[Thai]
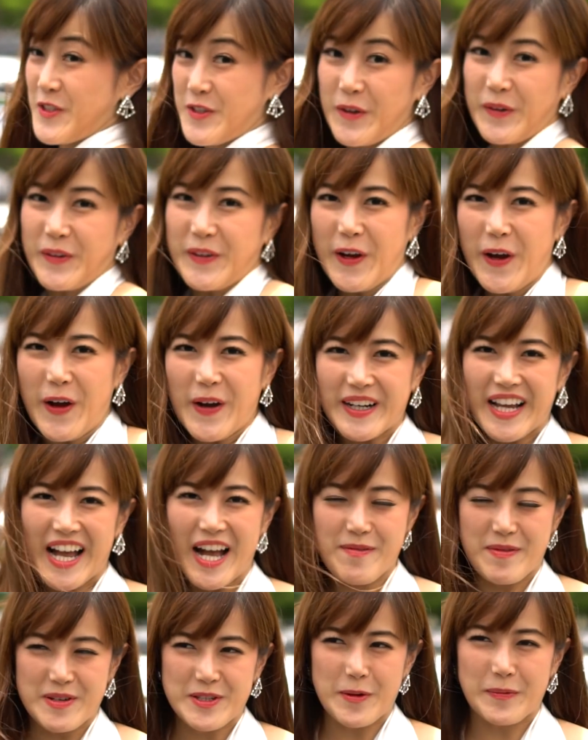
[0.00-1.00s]
สุดยอด
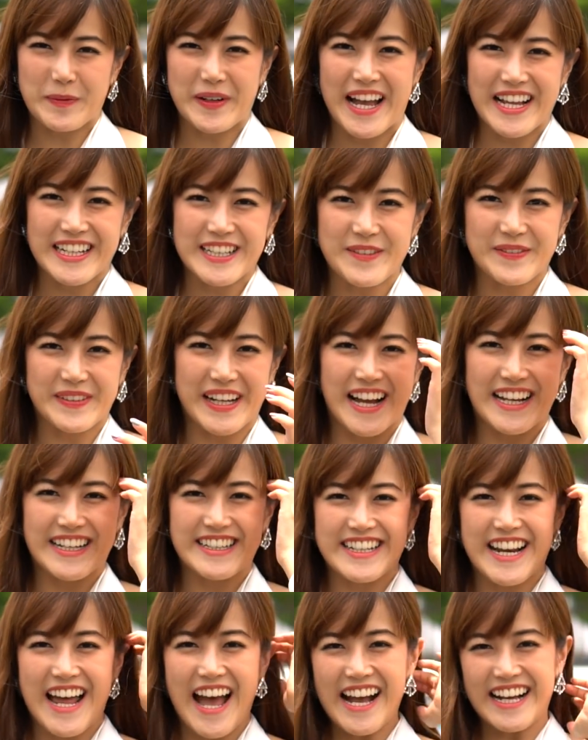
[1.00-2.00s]
ค่ะประสบการณ์กับการ
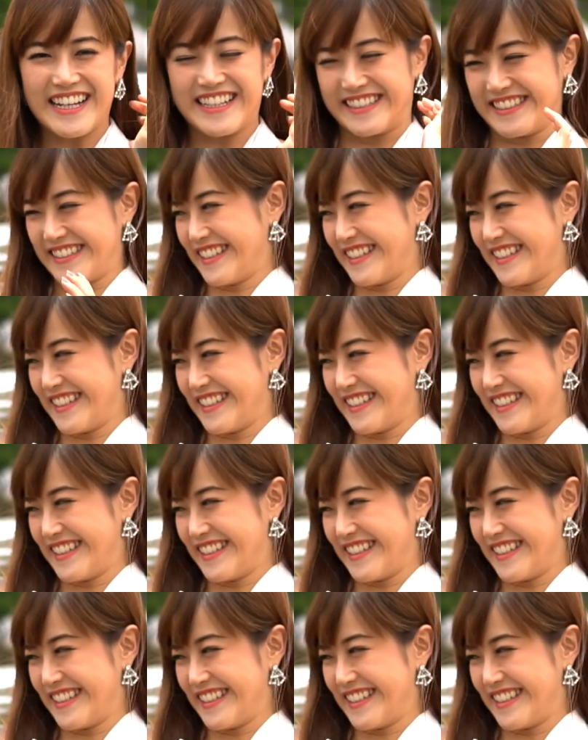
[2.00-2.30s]
นั่ง